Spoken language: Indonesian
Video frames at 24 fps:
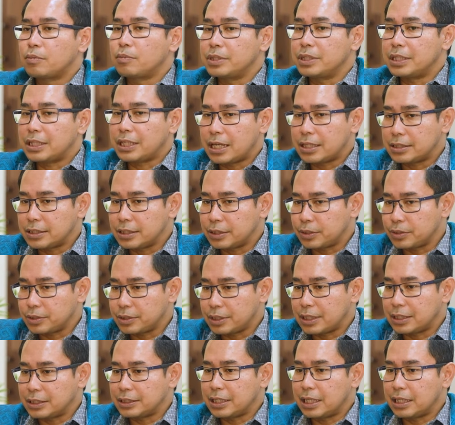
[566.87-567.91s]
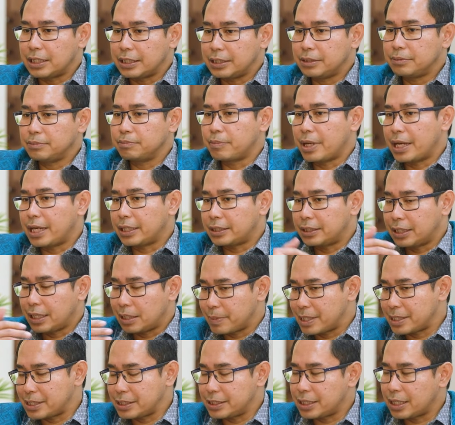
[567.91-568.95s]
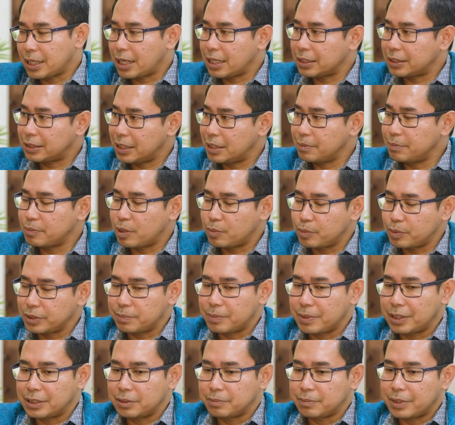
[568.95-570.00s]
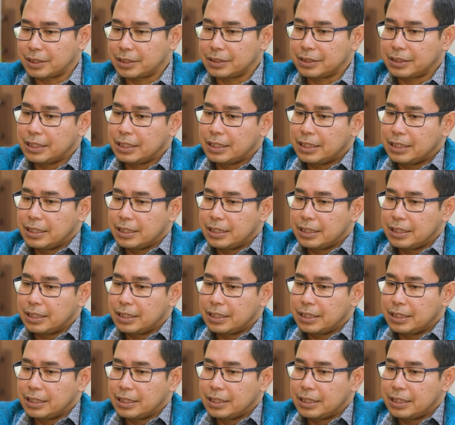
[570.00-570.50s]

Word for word: komunikasi terus kita jalin baik dengan Messi Jakarta maupun teman-teman